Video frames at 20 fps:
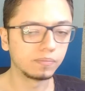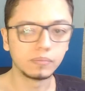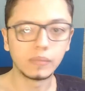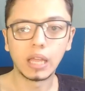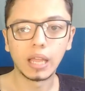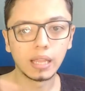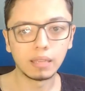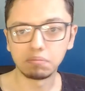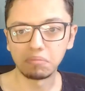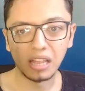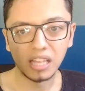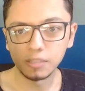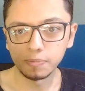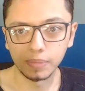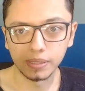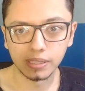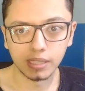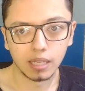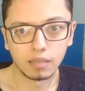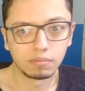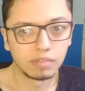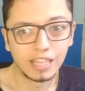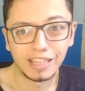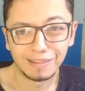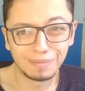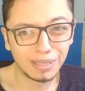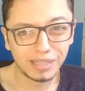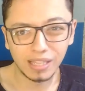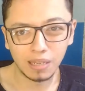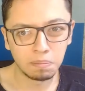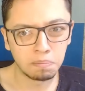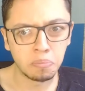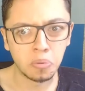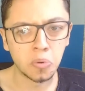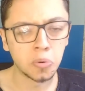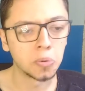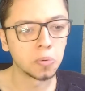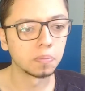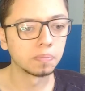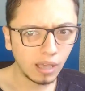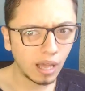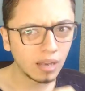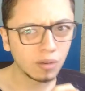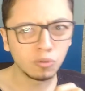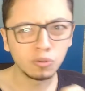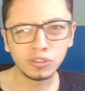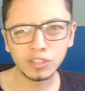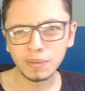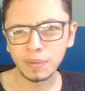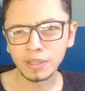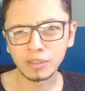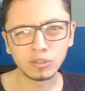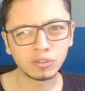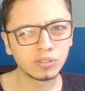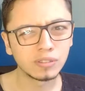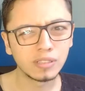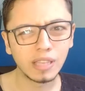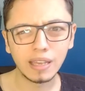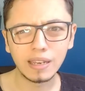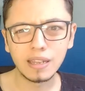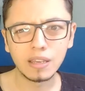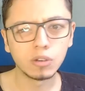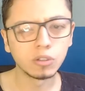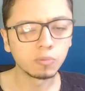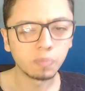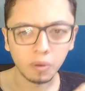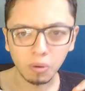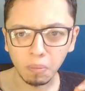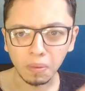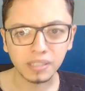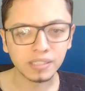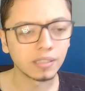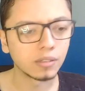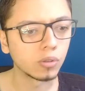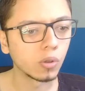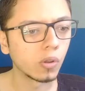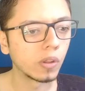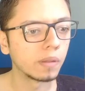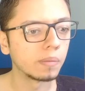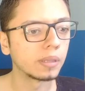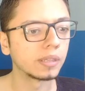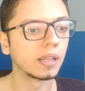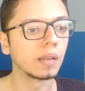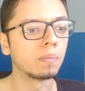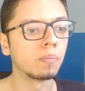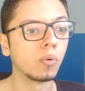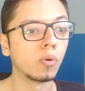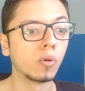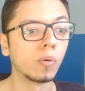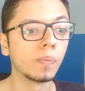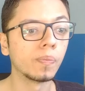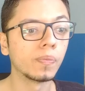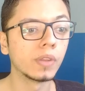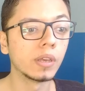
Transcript: Nada, nada especial, es metal puro. Algunos elementos técnicos, pero más que todo es metal puro.